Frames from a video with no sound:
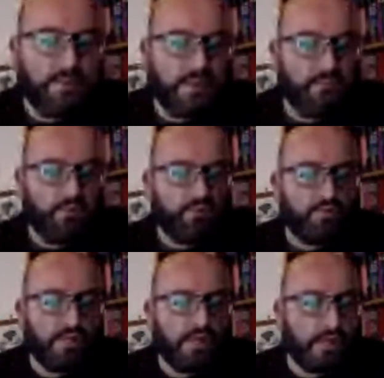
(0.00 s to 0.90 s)
in
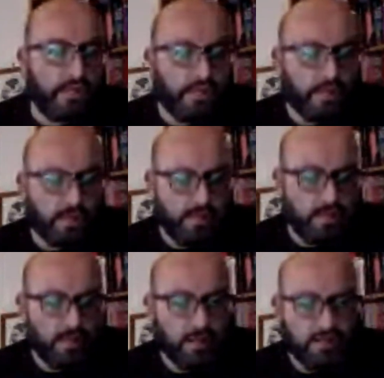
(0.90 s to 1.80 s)
volumi di
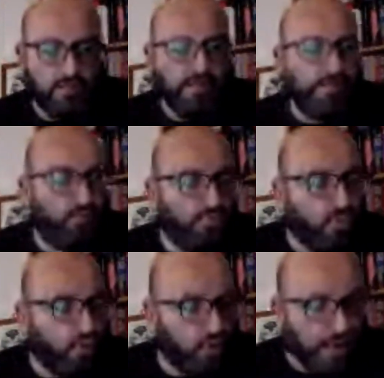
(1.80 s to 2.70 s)
bei
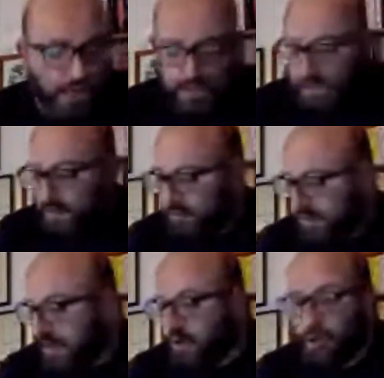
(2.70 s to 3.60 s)
volumoni, ecco,
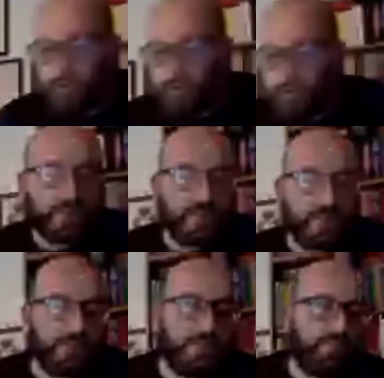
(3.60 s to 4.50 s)
raccolte
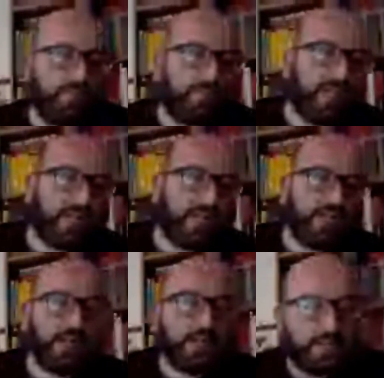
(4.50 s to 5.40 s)
praticamente tutti gli archi
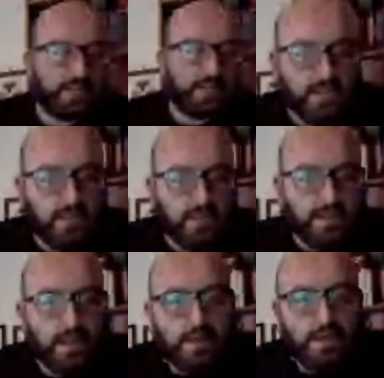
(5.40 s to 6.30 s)
narrativi di
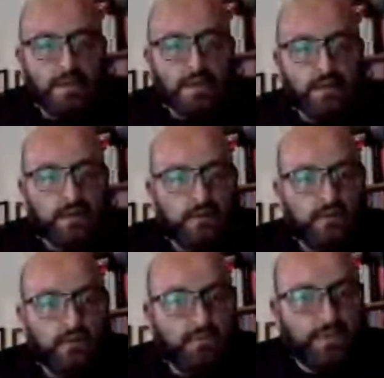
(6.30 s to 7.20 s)
uh,
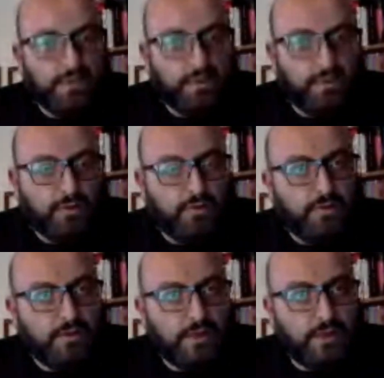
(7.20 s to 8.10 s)
Doom Patrol,
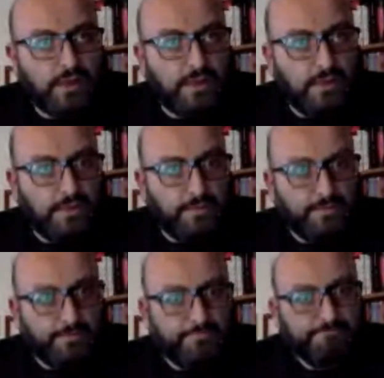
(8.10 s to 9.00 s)
di,
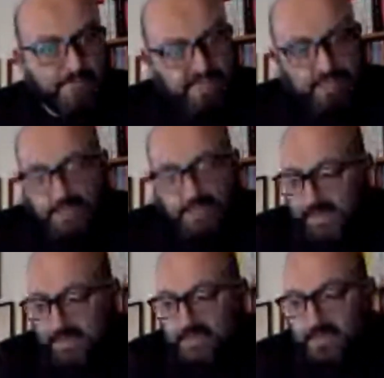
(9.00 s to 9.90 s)
scritta da,
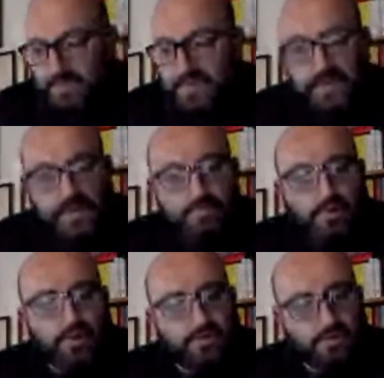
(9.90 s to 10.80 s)
da, sempre da Graham
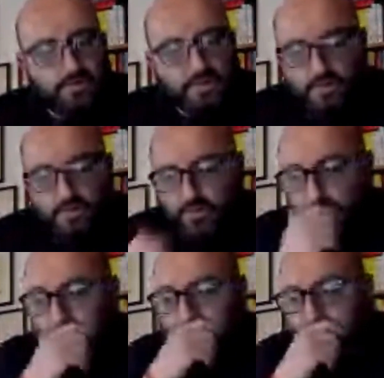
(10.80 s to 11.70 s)
Morrison di questo
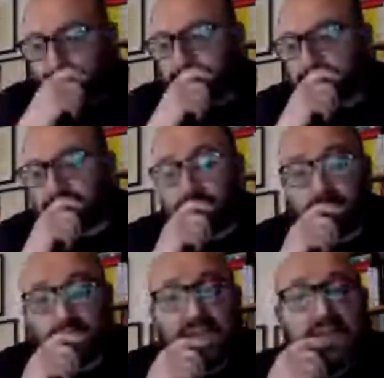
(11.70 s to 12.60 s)
gruppo,
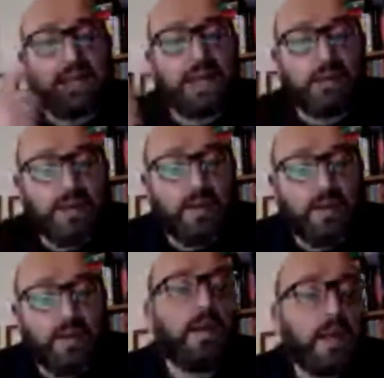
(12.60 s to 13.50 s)
e anche quello
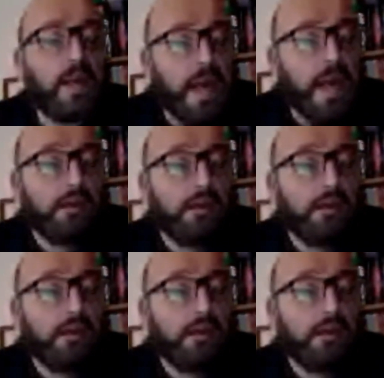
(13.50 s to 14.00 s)
è